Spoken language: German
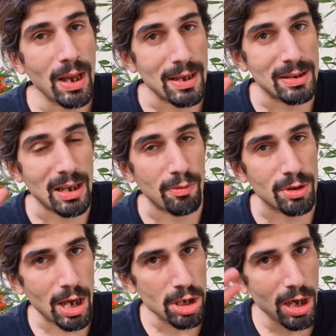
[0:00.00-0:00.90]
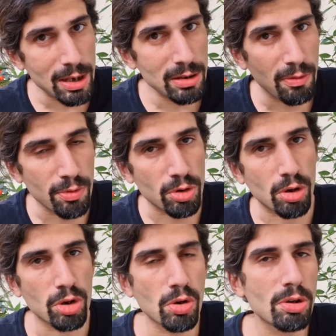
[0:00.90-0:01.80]
Herzlichen Dank fürs Einschalten. Ich wünsche
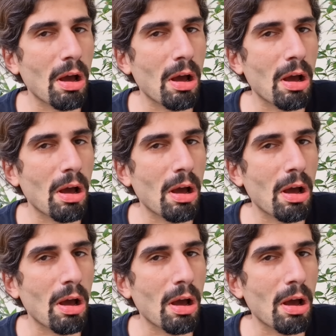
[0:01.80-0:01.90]
euch einen schönen